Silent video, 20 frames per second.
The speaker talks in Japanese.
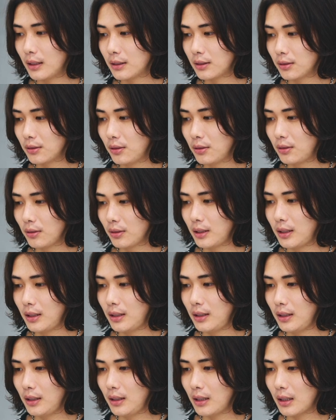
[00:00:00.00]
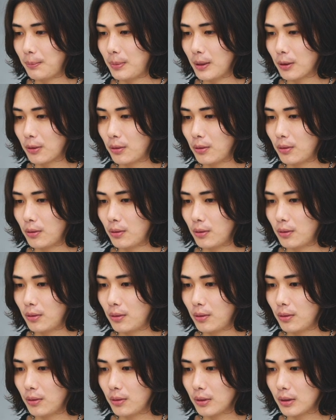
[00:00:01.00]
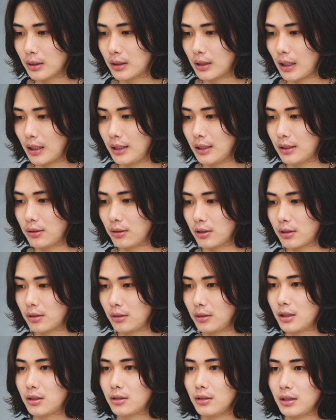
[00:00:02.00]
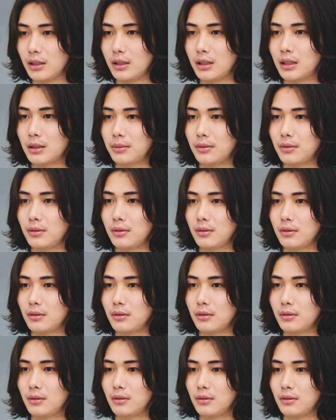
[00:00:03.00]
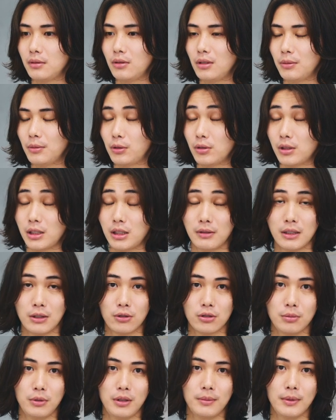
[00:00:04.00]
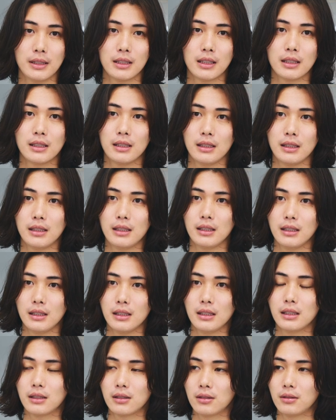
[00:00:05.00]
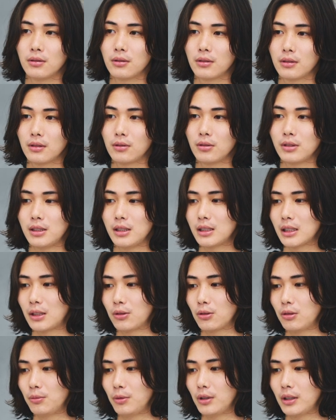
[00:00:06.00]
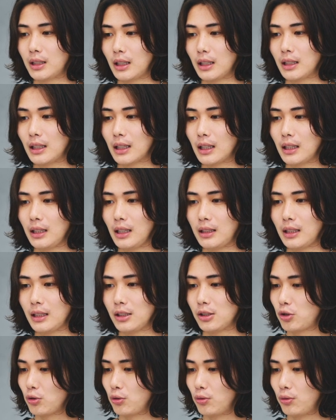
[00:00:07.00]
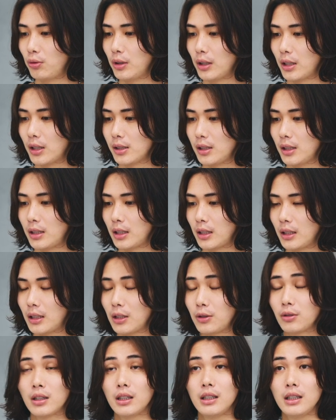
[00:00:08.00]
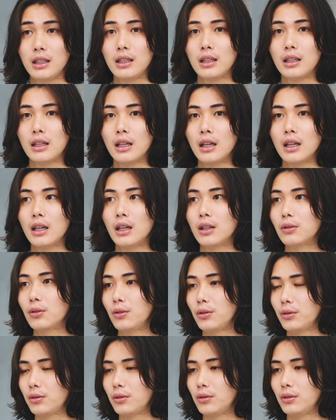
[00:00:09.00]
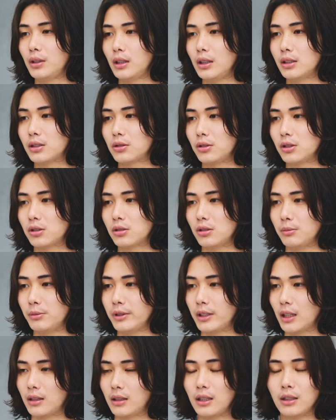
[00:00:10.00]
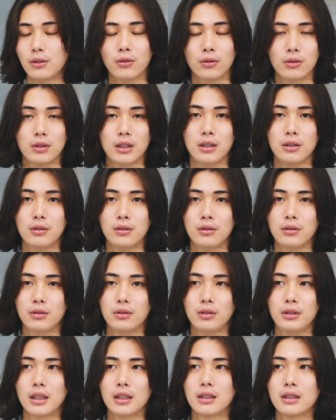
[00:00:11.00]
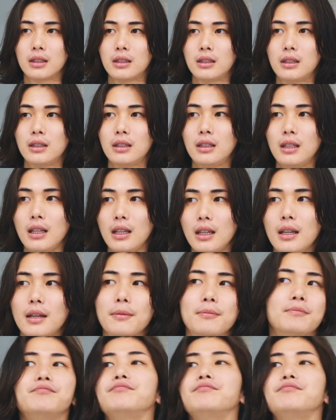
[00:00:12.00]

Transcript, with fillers: その時にやっぱこうスタイリスト一人一人自分よりも年上の人もいましたしその年下の子もいた中で店長をやらせていただいた時にどういうふうに一人一人向き合っていこうっていうふうになって